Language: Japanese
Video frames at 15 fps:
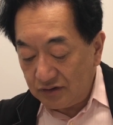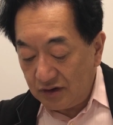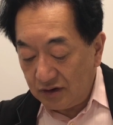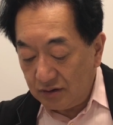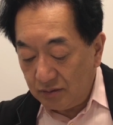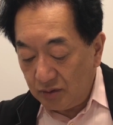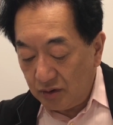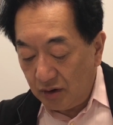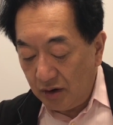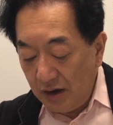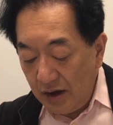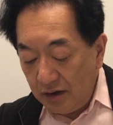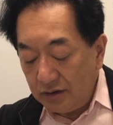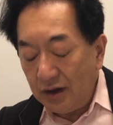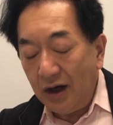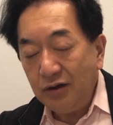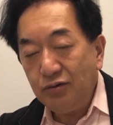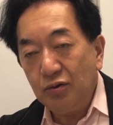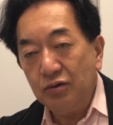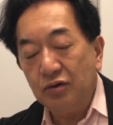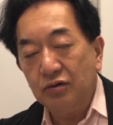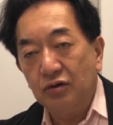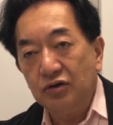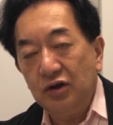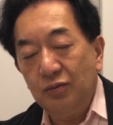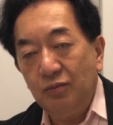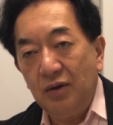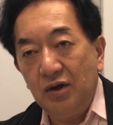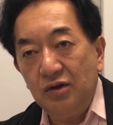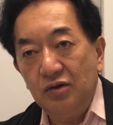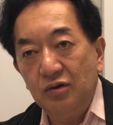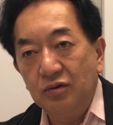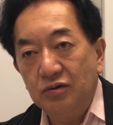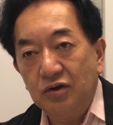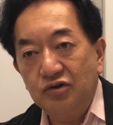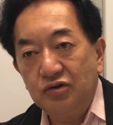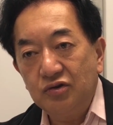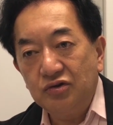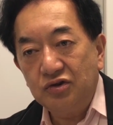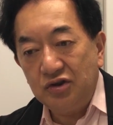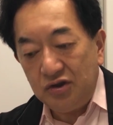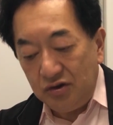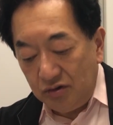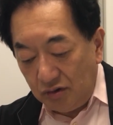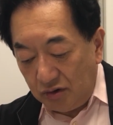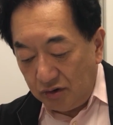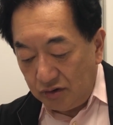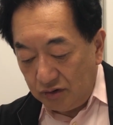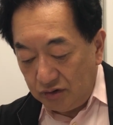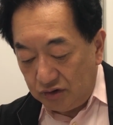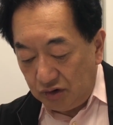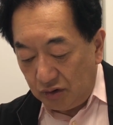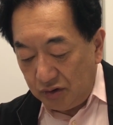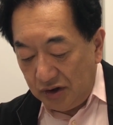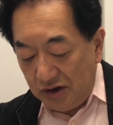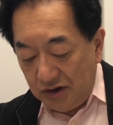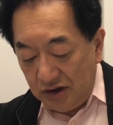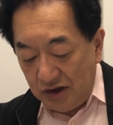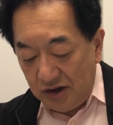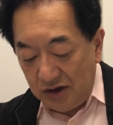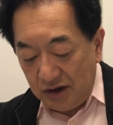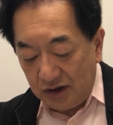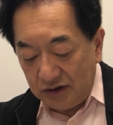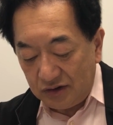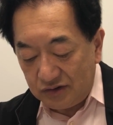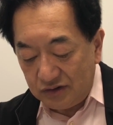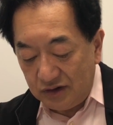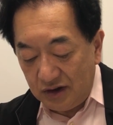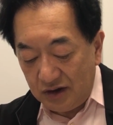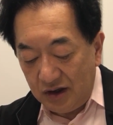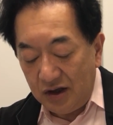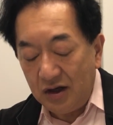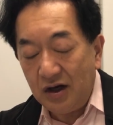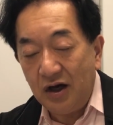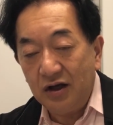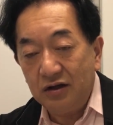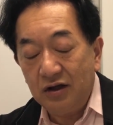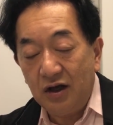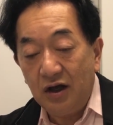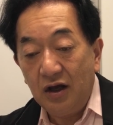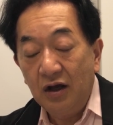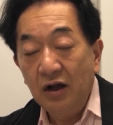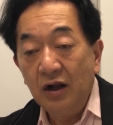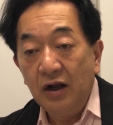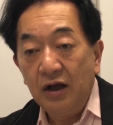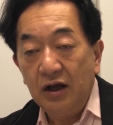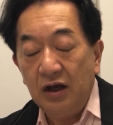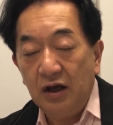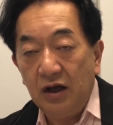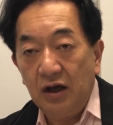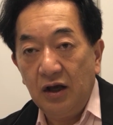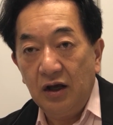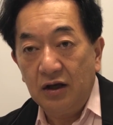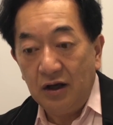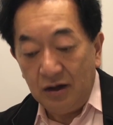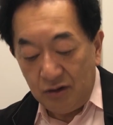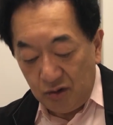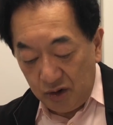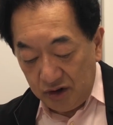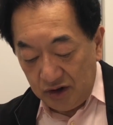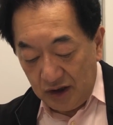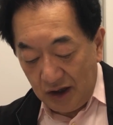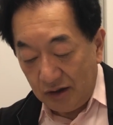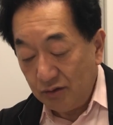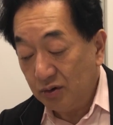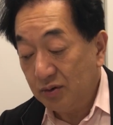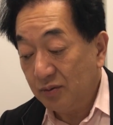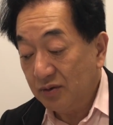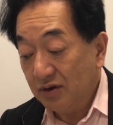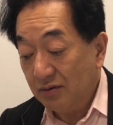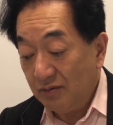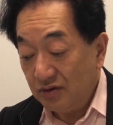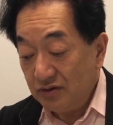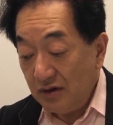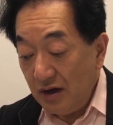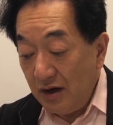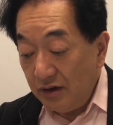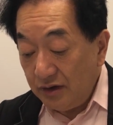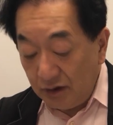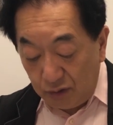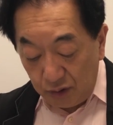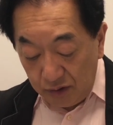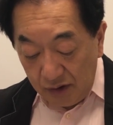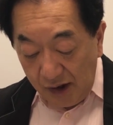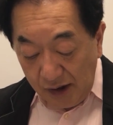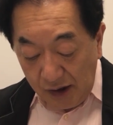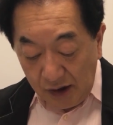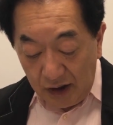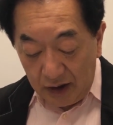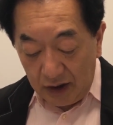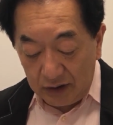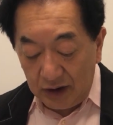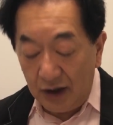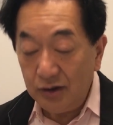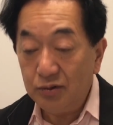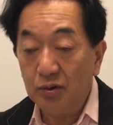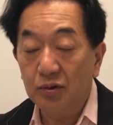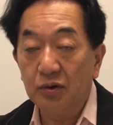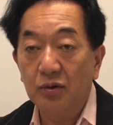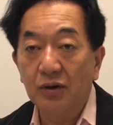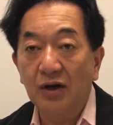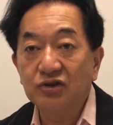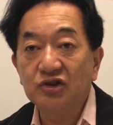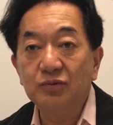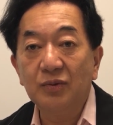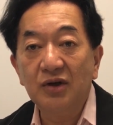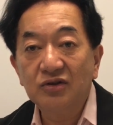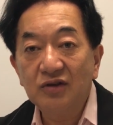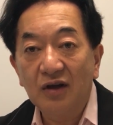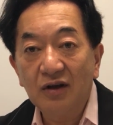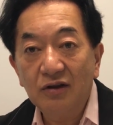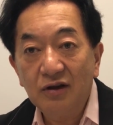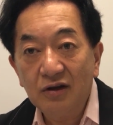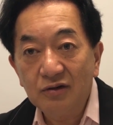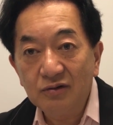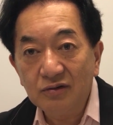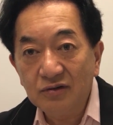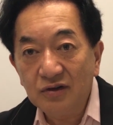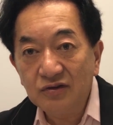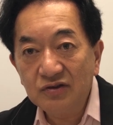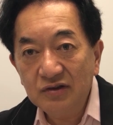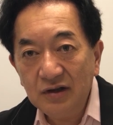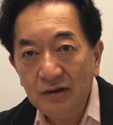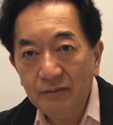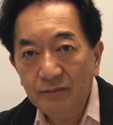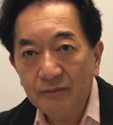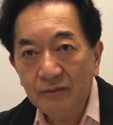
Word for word: すけども大統領の任命によって終身の上院議員がですね例外で、えー、元老院に入ることができますでこの中から大統領が指名されていくんですね